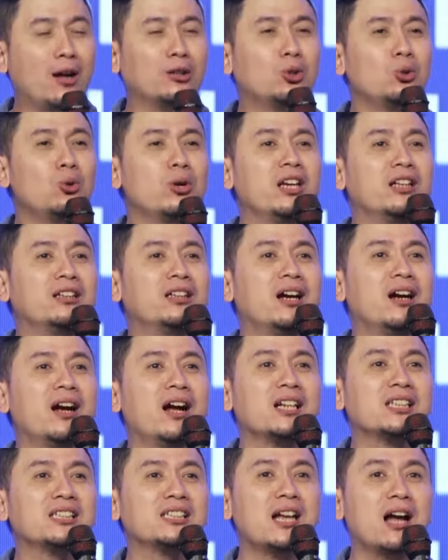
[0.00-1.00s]
Waktu kita
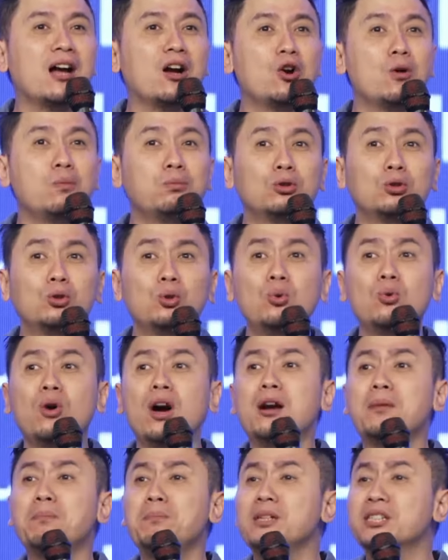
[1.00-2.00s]
nggak sanggup,
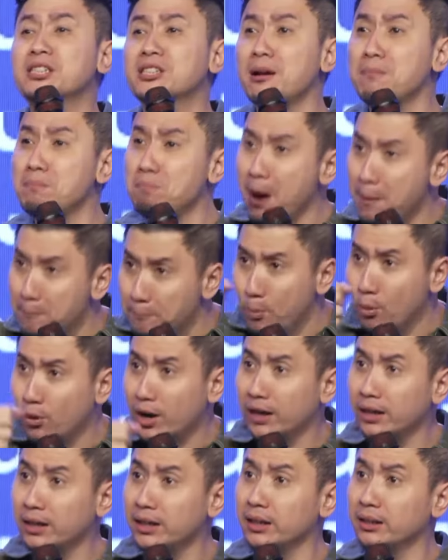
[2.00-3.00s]
Tuhan bisa
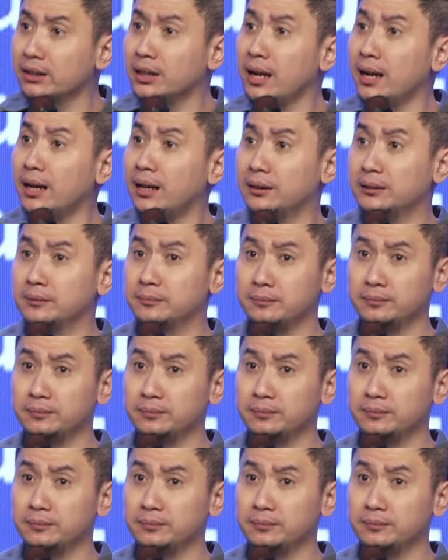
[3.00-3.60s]
mampukan kita.